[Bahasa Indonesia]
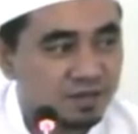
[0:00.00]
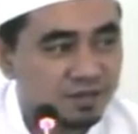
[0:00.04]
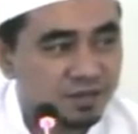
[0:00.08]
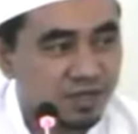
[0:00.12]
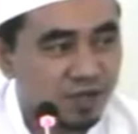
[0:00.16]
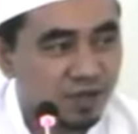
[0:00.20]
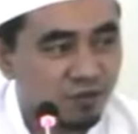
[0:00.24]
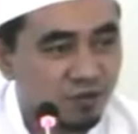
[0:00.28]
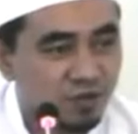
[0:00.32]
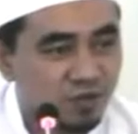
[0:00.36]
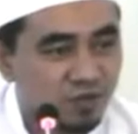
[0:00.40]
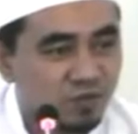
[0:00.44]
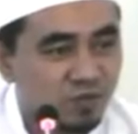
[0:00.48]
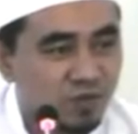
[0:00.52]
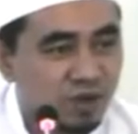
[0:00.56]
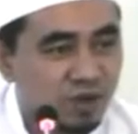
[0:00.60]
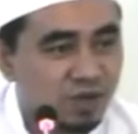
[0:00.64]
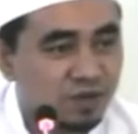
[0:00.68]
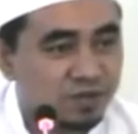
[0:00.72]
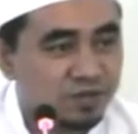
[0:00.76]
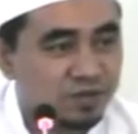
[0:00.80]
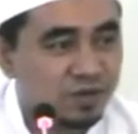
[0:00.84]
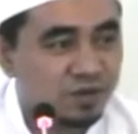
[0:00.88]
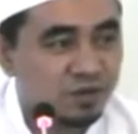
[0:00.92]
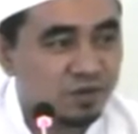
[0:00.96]
dakwah itu
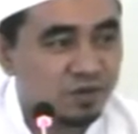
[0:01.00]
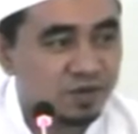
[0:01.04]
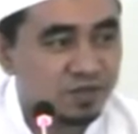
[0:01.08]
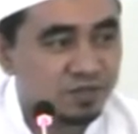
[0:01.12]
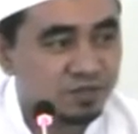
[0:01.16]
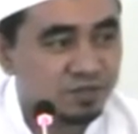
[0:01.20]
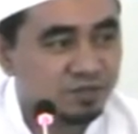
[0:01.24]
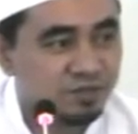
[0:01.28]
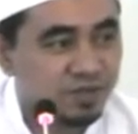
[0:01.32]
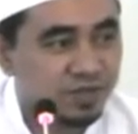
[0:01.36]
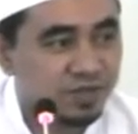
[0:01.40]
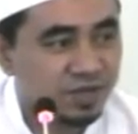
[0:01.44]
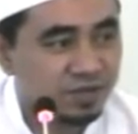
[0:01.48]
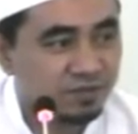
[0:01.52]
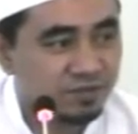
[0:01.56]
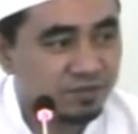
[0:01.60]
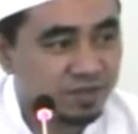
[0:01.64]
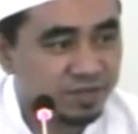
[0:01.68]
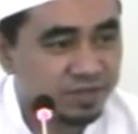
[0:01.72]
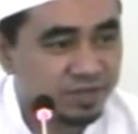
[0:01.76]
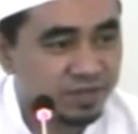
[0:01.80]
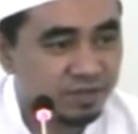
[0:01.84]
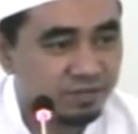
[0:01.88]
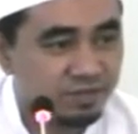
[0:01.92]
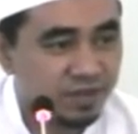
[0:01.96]
mengajak orang sembahyang
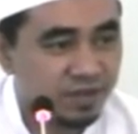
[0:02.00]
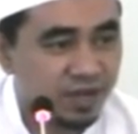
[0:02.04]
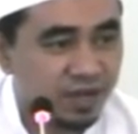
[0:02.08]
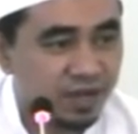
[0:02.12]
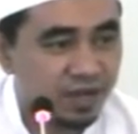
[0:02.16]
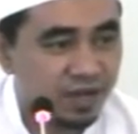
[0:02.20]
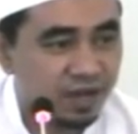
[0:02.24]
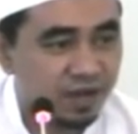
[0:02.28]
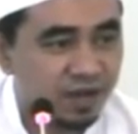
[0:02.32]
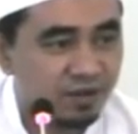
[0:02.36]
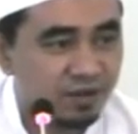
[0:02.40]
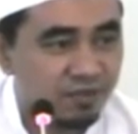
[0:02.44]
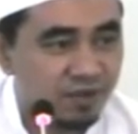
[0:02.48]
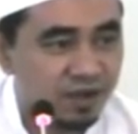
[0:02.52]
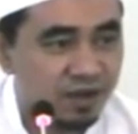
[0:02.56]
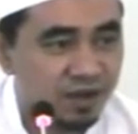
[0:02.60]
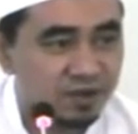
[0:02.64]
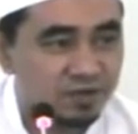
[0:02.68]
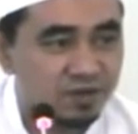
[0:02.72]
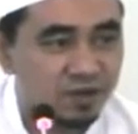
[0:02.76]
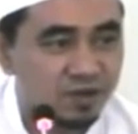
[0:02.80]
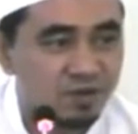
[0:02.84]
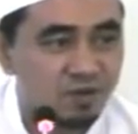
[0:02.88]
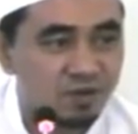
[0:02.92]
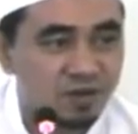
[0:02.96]
berjamaah
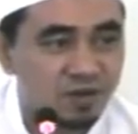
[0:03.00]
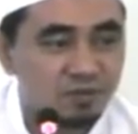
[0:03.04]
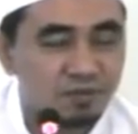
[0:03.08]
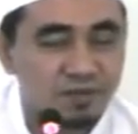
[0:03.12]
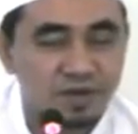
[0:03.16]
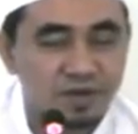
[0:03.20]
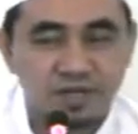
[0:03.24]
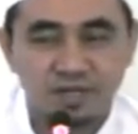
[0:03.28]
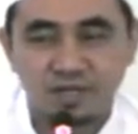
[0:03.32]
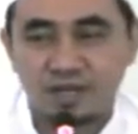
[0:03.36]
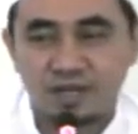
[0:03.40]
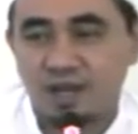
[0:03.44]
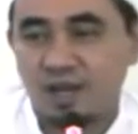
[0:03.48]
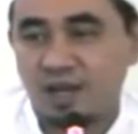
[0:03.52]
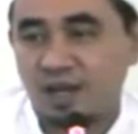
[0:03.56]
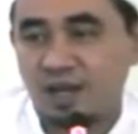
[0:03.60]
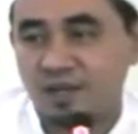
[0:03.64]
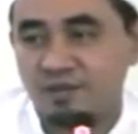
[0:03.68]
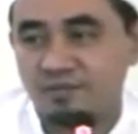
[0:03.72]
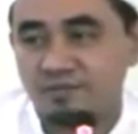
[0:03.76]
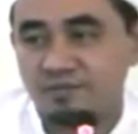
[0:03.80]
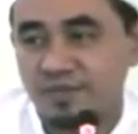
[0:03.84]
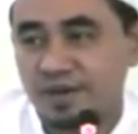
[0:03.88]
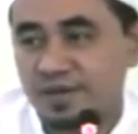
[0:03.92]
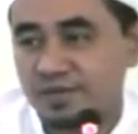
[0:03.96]
mengajak orang
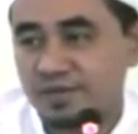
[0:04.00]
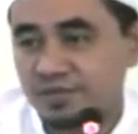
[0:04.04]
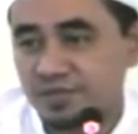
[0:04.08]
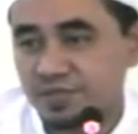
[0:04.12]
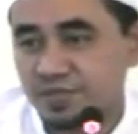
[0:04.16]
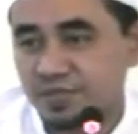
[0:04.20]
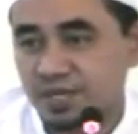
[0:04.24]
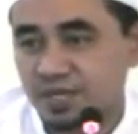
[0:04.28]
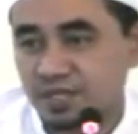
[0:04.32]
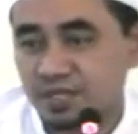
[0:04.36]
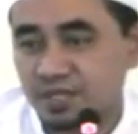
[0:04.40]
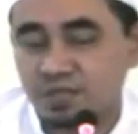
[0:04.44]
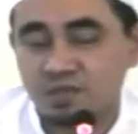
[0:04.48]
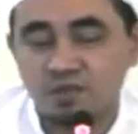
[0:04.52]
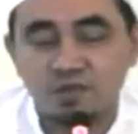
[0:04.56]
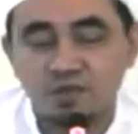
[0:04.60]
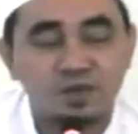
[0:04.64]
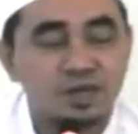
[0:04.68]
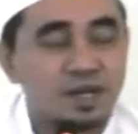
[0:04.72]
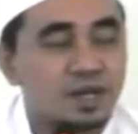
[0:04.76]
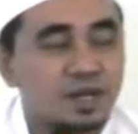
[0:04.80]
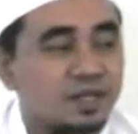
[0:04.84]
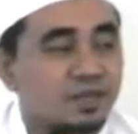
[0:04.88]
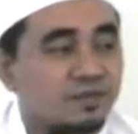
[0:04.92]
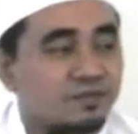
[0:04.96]
meninggalkan maksiat itu
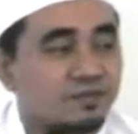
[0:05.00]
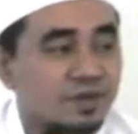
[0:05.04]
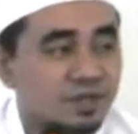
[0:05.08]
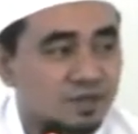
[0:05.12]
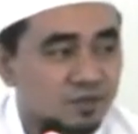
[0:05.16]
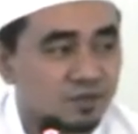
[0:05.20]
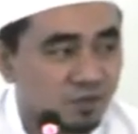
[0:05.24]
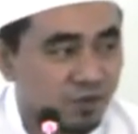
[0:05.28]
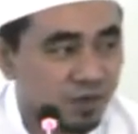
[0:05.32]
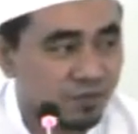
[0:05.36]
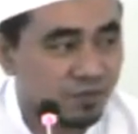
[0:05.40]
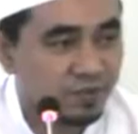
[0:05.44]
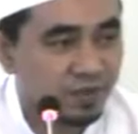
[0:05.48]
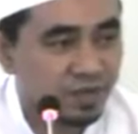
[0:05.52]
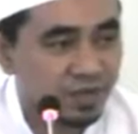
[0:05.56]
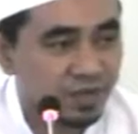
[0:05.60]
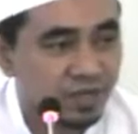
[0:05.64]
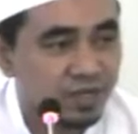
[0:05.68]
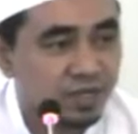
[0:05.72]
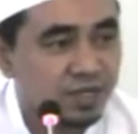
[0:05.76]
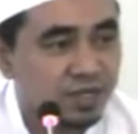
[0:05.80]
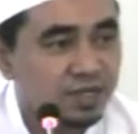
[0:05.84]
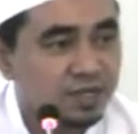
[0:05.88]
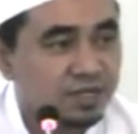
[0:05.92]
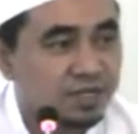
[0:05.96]
artinya fatwa apa
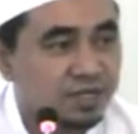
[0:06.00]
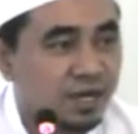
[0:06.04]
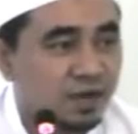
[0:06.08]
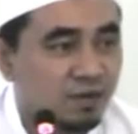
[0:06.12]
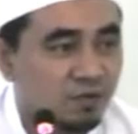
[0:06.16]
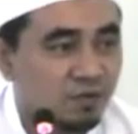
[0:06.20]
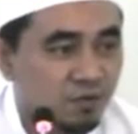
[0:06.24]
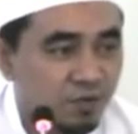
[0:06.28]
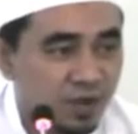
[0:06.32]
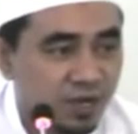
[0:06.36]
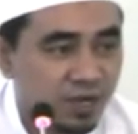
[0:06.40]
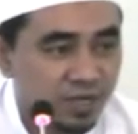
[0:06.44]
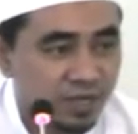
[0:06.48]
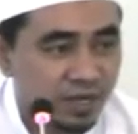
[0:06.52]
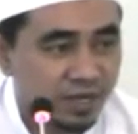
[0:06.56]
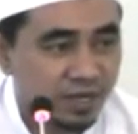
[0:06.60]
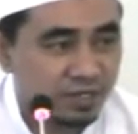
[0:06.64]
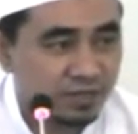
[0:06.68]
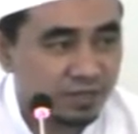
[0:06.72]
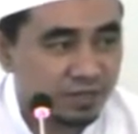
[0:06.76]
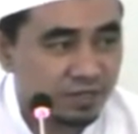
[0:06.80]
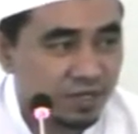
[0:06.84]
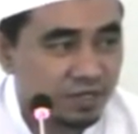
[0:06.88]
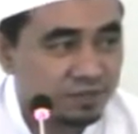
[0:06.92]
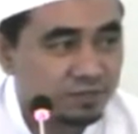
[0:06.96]
dakwah
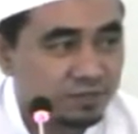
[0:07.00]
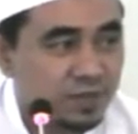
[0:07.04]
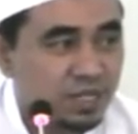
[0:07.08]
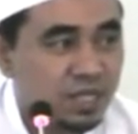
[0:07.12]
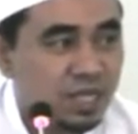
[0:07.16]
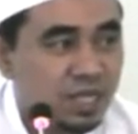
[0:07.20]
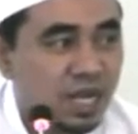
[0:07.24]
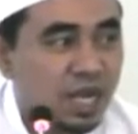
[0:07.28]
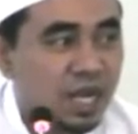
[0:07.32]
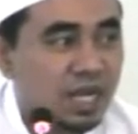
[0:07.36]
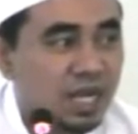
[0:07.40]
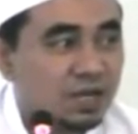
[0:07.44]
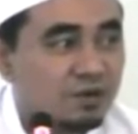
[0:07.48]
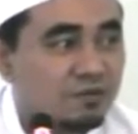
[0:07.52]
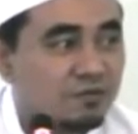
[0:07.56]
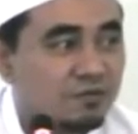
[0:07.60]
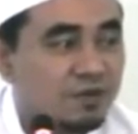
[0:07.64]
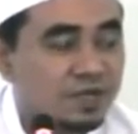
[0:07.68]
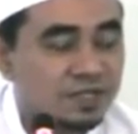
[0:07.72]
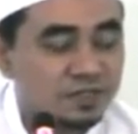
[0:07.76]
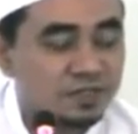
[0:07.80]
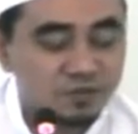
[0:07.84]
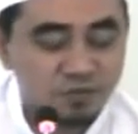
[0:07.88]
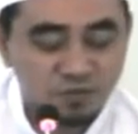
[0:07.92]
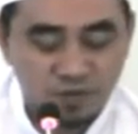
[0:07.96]
ilallah kalau
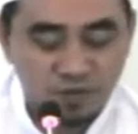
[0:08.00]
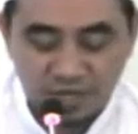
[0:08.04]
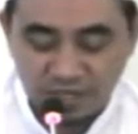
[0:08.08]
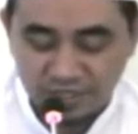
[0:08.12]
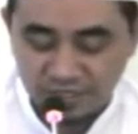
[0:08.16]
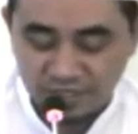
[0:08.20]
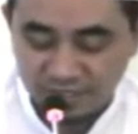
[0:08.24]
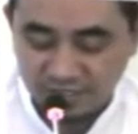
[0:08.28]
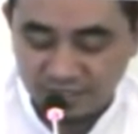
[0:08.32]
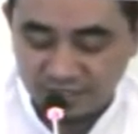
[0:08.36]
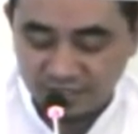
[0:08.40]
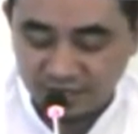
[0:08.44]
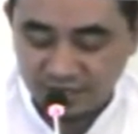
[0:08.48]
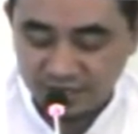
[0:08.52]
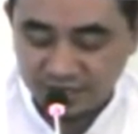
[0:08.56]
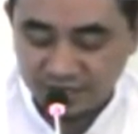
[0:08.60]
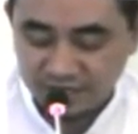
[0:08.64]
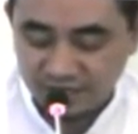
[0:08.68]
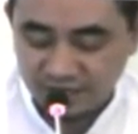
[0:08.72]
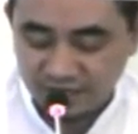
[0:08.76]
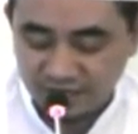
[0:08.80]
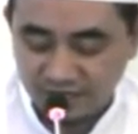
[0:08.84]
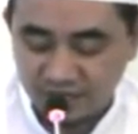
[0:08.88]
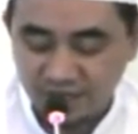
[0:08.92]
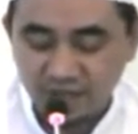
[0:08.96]
fatwa ini
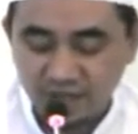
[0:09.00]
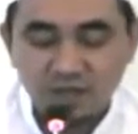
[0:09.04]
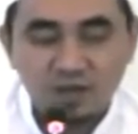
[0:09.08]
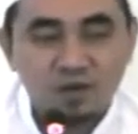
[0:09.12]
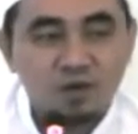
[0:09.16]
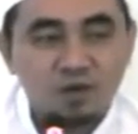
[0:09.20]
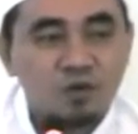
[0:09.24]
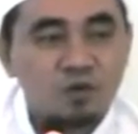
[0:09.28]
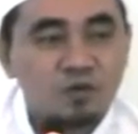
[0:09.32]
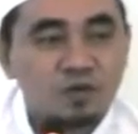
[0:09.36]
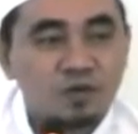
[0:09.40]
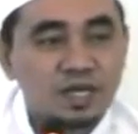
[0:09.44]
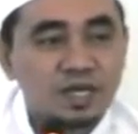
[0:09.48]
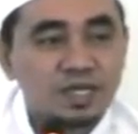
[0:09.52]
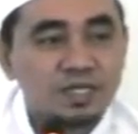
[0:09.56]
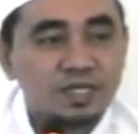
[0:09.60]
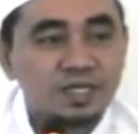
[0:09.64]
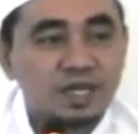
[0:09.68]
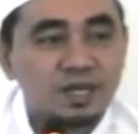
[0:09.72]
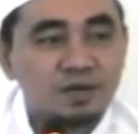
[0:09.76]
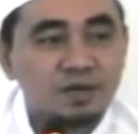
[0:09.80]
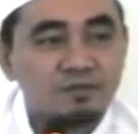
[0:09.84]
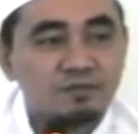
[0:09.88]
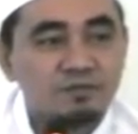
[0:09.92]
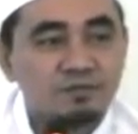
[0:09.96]
adalah orang
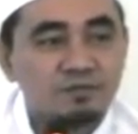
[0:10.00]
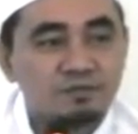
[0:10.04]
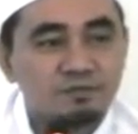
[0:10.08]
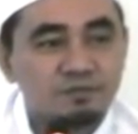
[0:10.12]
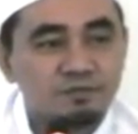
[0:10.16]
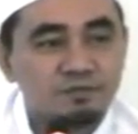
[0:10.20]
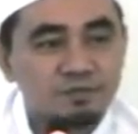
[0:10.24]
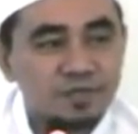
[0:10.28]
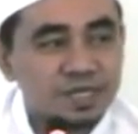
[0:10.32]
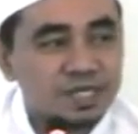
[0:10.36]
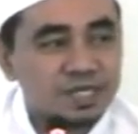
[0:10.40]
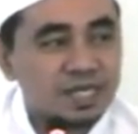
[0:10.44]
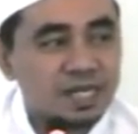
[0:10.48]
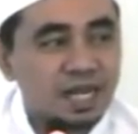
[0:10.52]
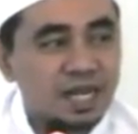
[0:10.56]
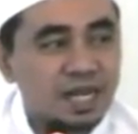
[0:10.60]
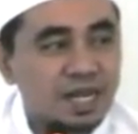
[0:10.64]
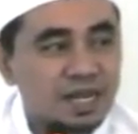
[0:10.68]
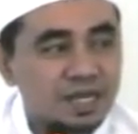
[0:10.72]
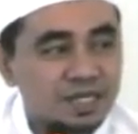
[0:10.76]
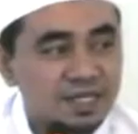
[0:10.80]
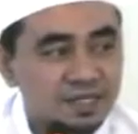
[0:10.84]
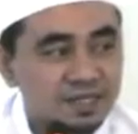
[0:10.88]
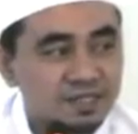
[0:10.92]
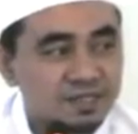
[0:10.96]
yang
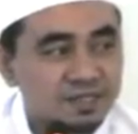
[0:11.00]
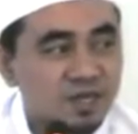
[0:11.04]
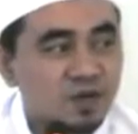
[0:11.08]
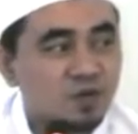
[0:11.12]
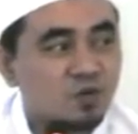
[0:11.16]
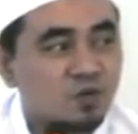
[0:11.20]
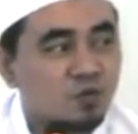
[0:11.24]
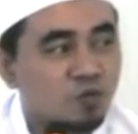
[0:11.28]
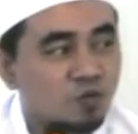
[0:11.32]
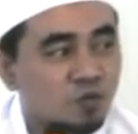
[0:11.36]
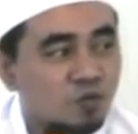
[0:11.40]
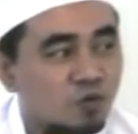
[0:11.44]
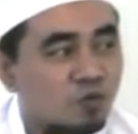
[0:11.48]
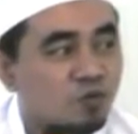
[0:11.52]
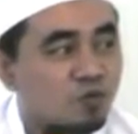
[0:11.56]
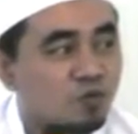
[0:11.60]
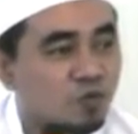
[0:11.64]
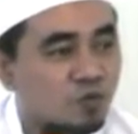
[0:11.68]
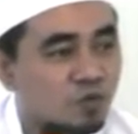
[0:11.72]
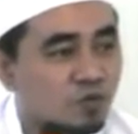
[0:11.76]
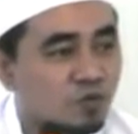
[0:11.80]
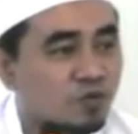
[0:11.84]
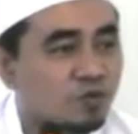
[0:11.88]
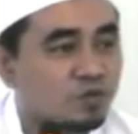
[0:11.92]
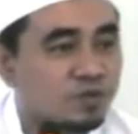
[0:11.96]
menerangkan tentang
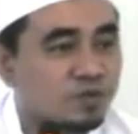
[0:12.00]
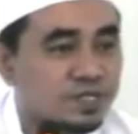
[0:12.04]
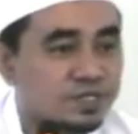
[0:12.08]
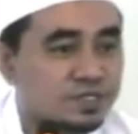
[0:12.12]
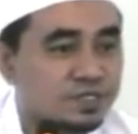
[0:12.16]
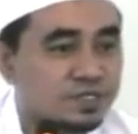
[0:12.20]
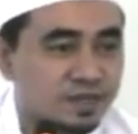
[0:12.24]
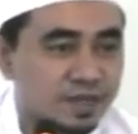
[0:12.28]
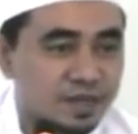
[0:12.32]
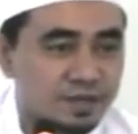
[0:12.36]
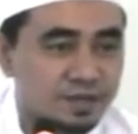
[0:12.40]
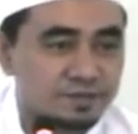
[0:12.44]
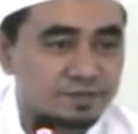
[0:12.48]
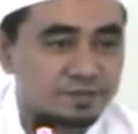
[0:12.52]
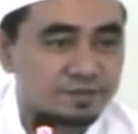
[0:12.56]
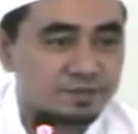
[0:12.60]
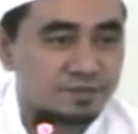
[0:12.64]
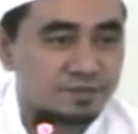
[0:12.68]
hukum-hukum Islam